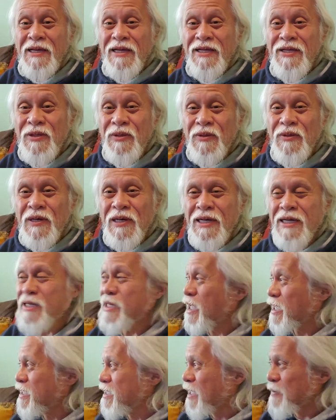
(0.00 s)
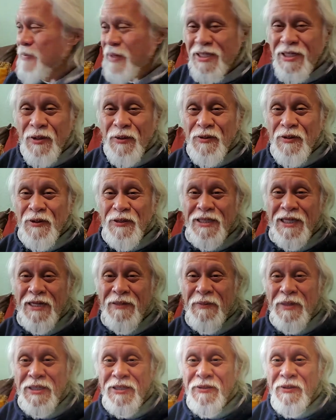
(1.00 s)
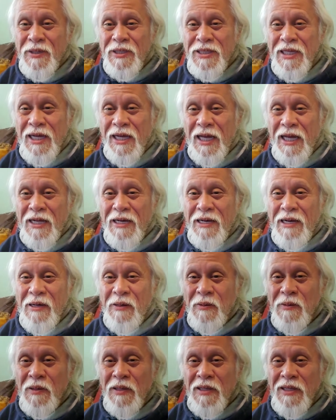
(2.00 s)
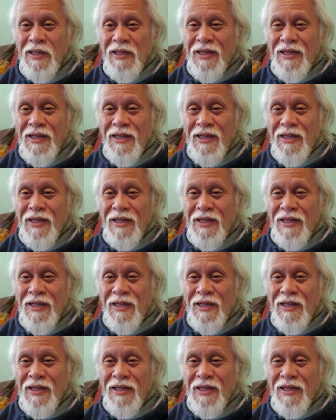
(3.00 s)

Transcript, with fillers: nung uh, naggamas ako doon sa labas nung isang araw.